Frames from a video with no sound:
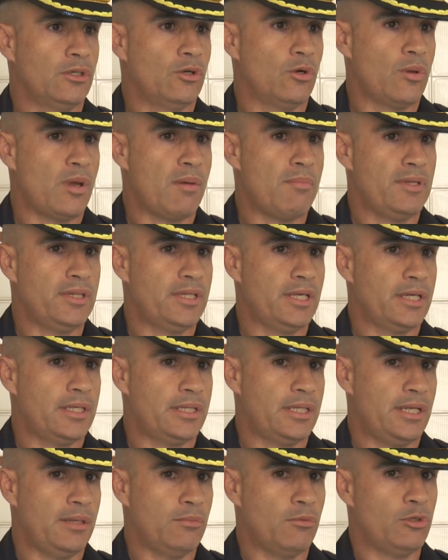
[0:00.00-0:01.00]
Obviamente
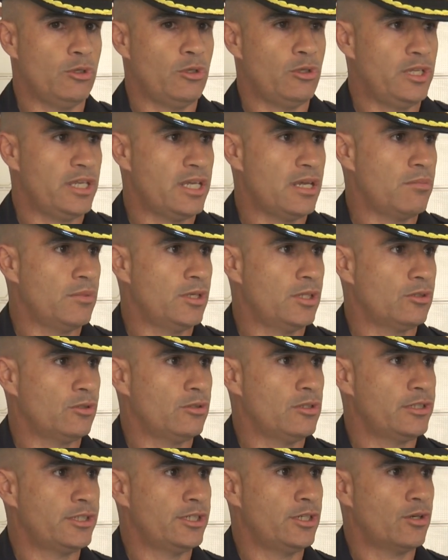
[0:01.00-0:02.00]
que tenemos los
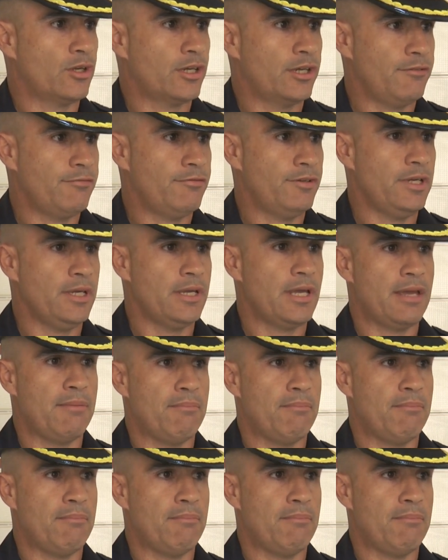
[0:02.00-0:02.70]
lineamientos del señor jefe